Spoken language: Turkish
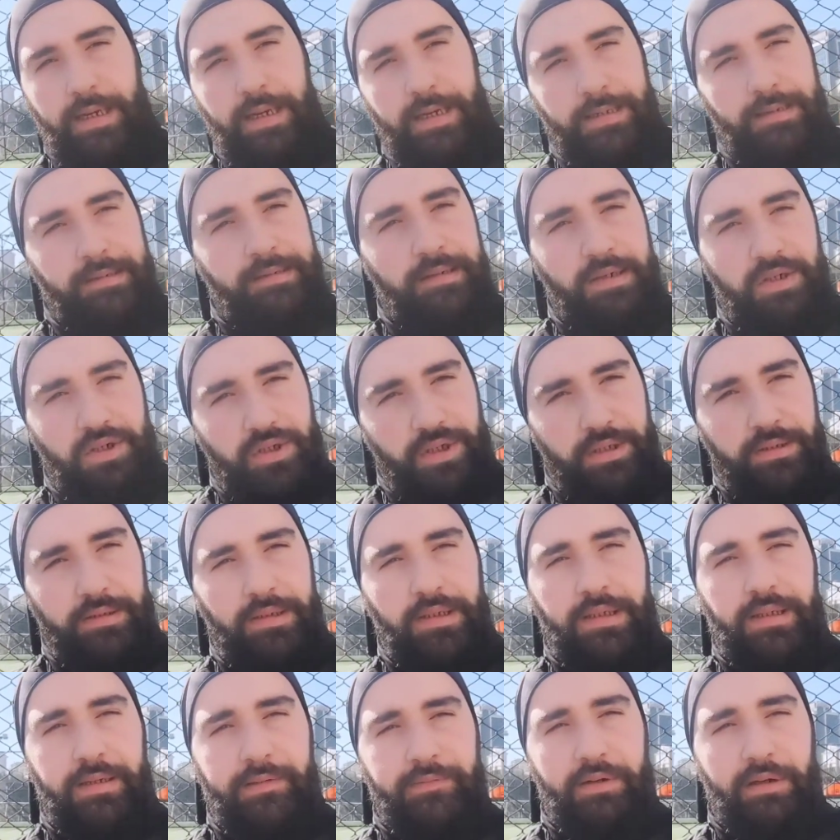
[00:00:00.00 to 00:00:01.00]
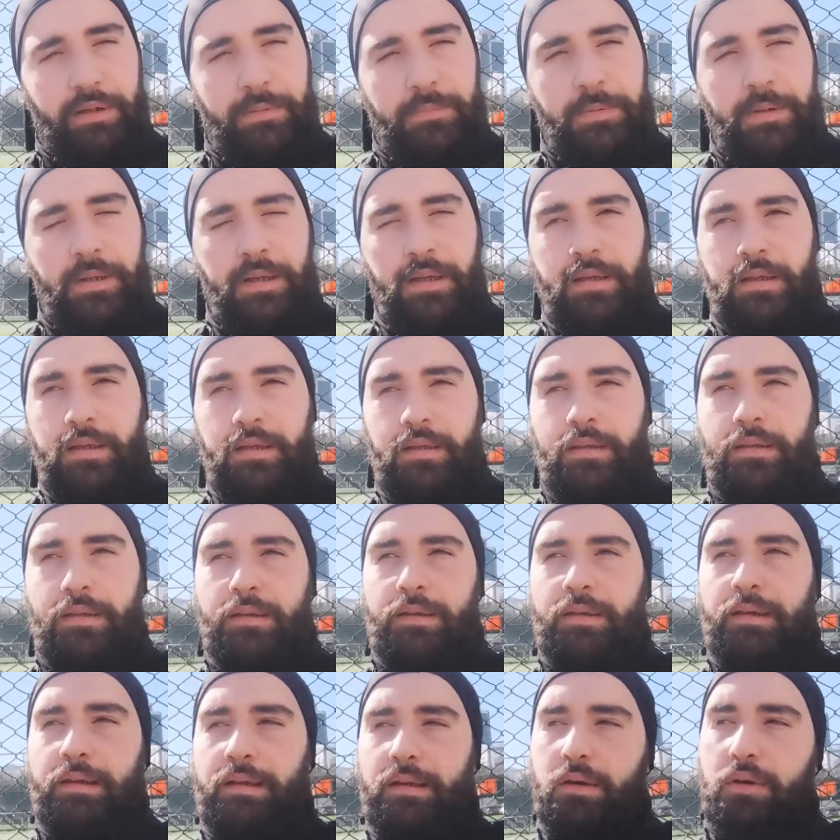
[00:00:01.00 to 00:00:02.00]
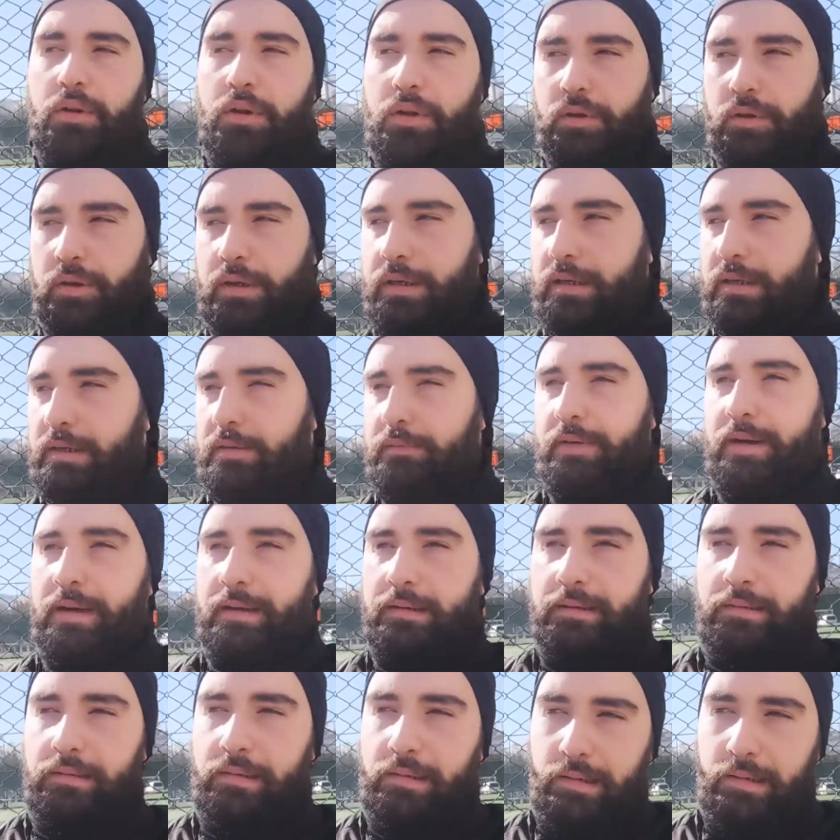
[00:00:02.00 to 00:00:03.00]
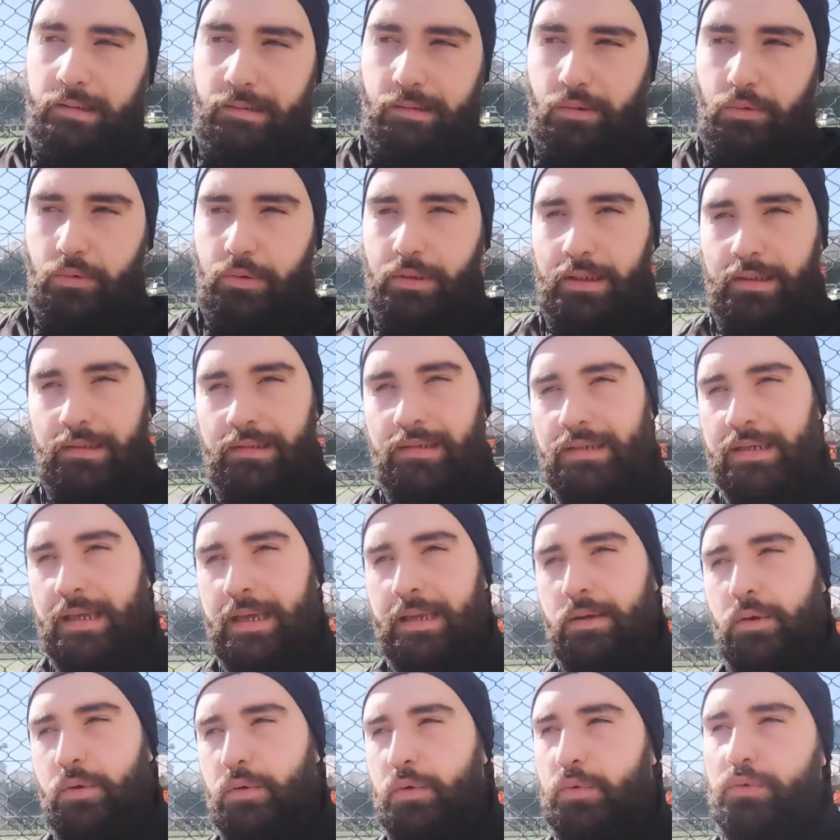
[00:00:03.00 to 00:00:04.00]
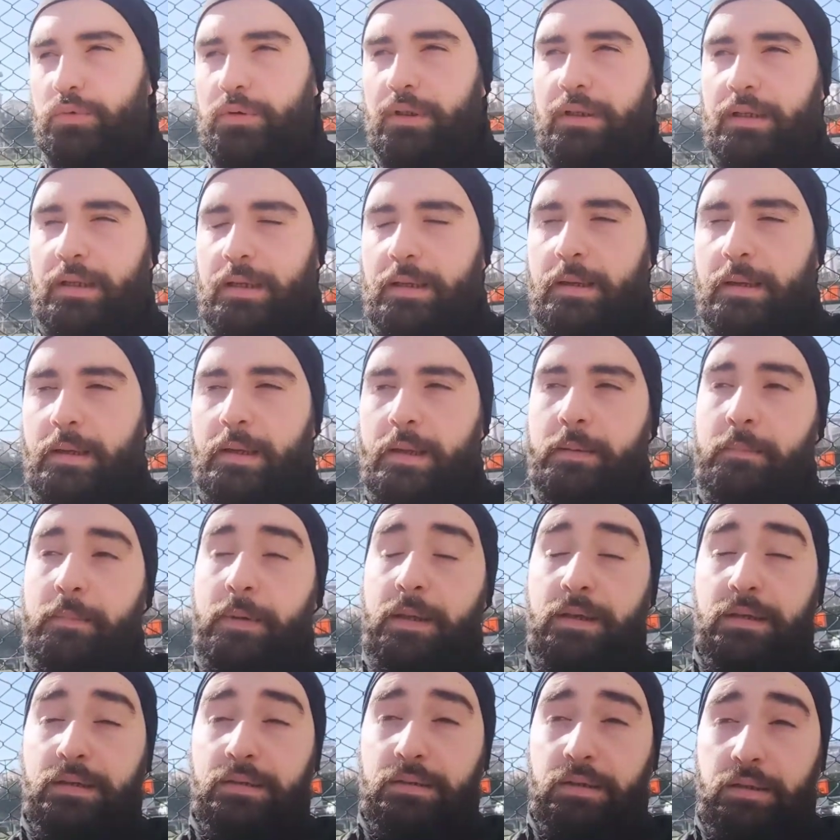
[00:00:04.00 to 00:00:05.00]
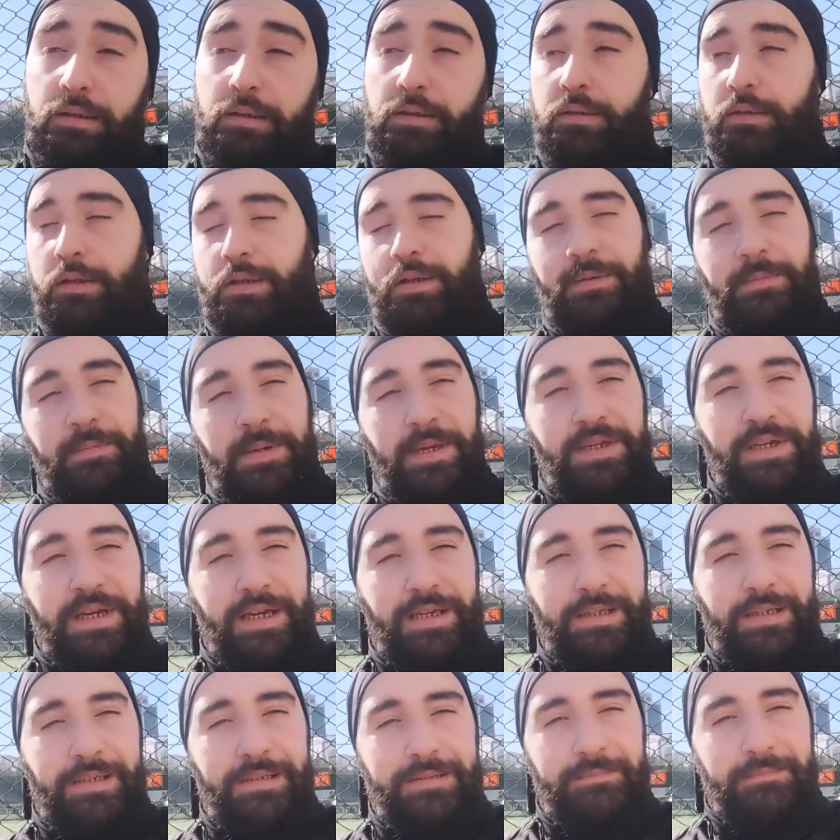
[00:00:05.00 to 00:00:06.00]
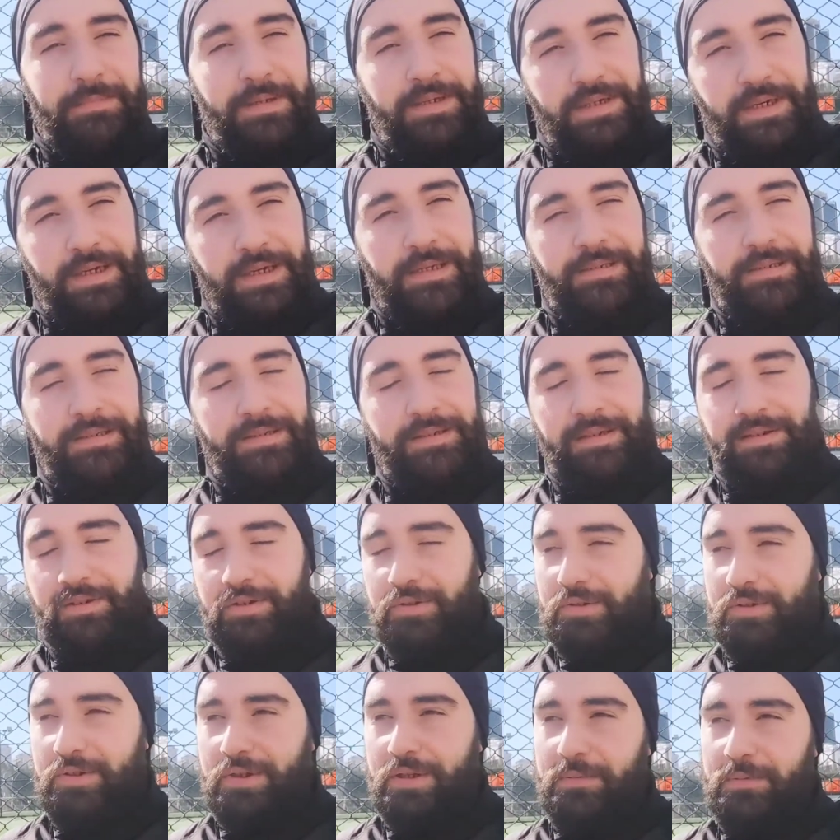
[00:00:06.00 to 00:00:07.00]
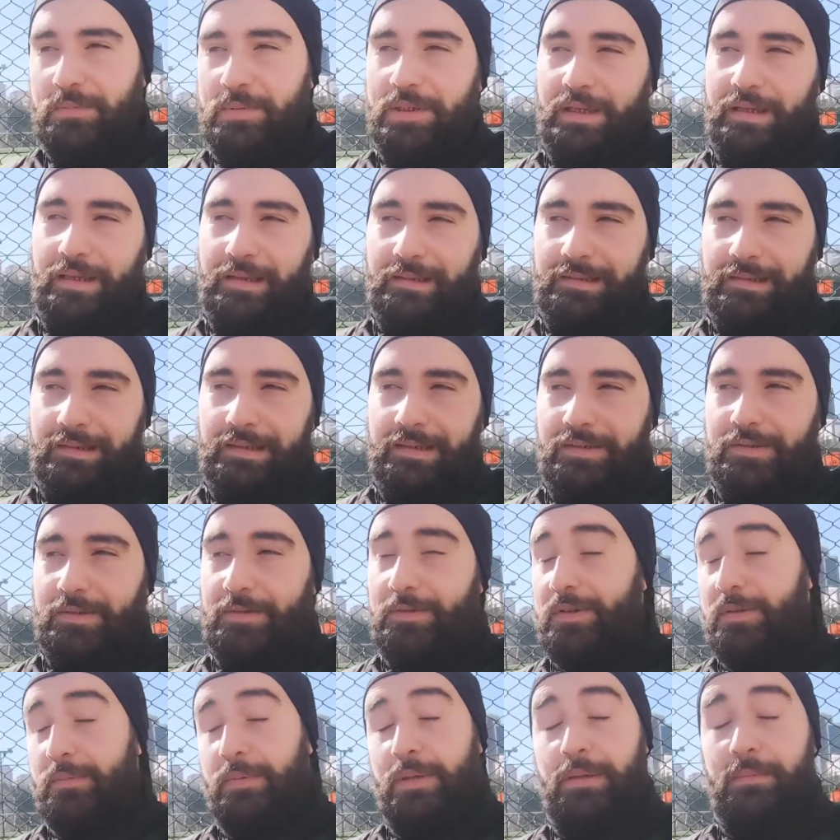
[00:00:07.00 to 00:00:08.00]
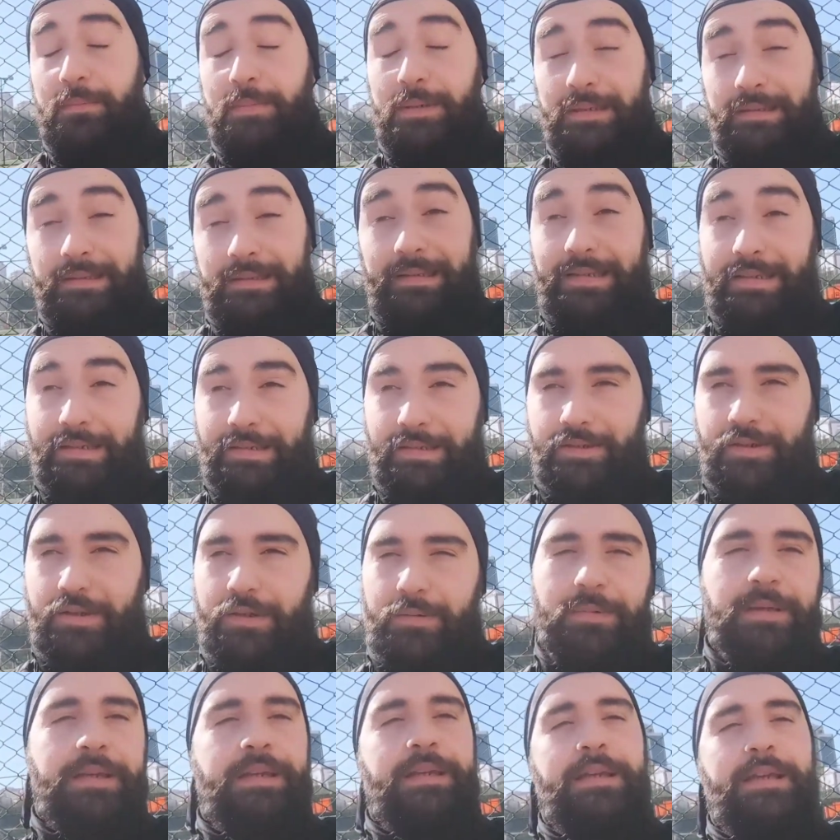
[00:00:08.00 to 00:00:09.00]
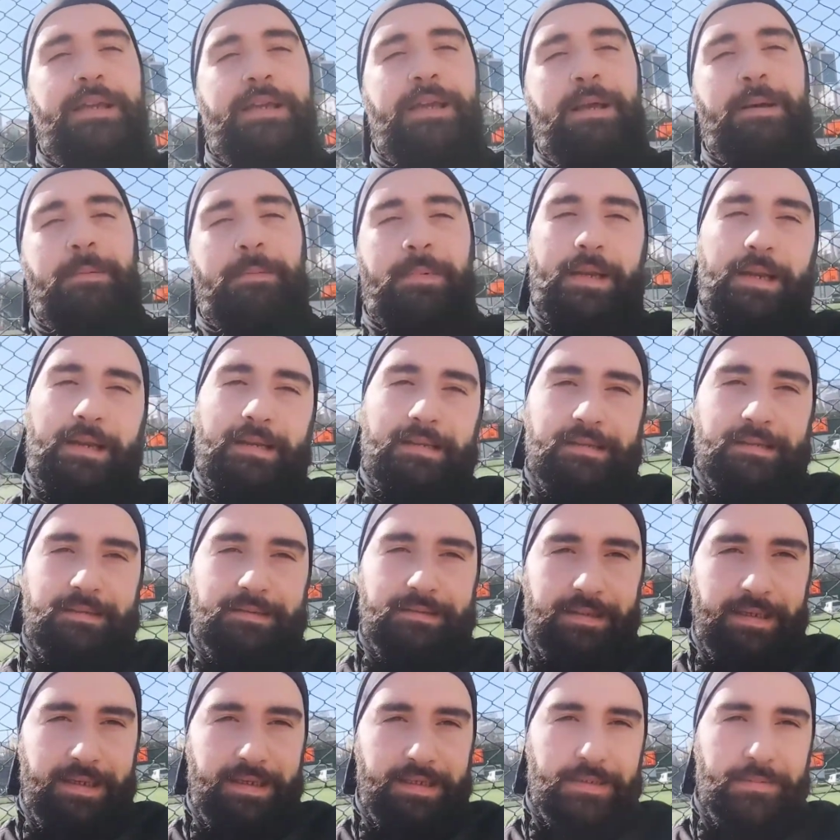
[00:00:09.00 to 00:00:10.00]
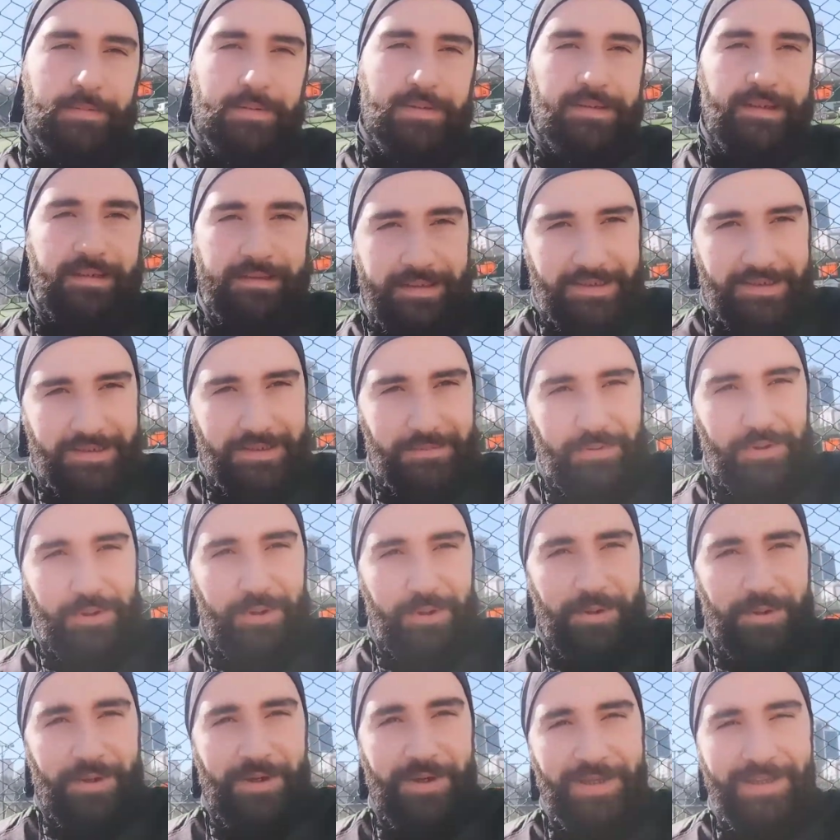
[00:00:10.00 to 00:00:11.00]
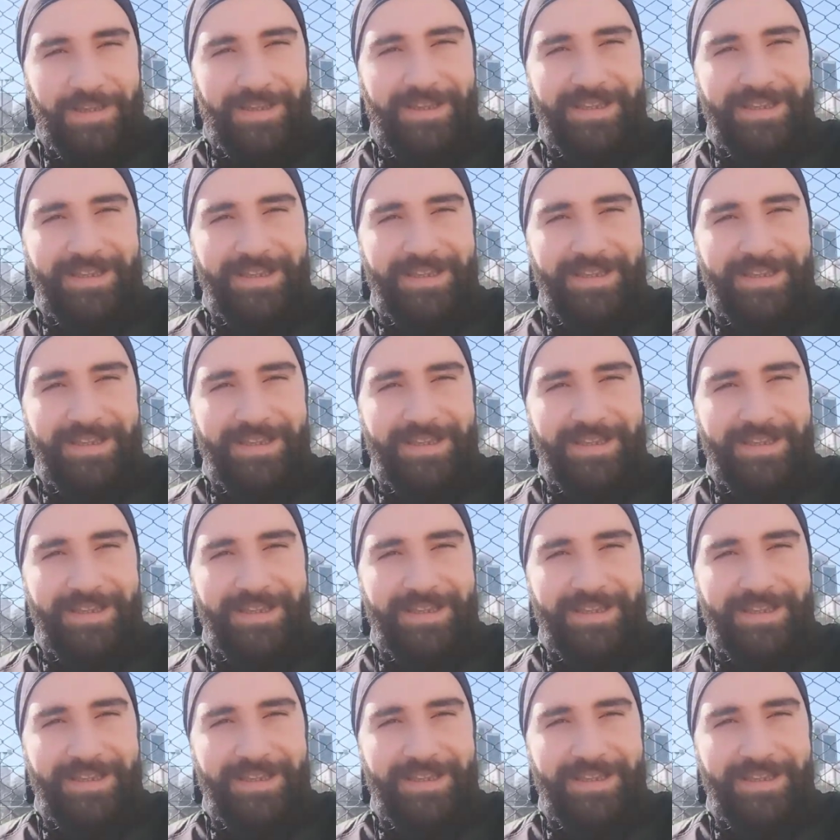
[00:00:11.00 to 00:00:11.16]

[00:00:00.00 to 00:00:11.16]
Herkese şu şekilde davranıp e, ona göre vardiyaları yazıyorlardır. Yani o konuda da ben işte 5 aylık 5 aylık çalışanım işte 6 aylık çalışanım ya da 1 yıllık çalışanım hani bana zakıta yazamazlar tarzı bir şey yok.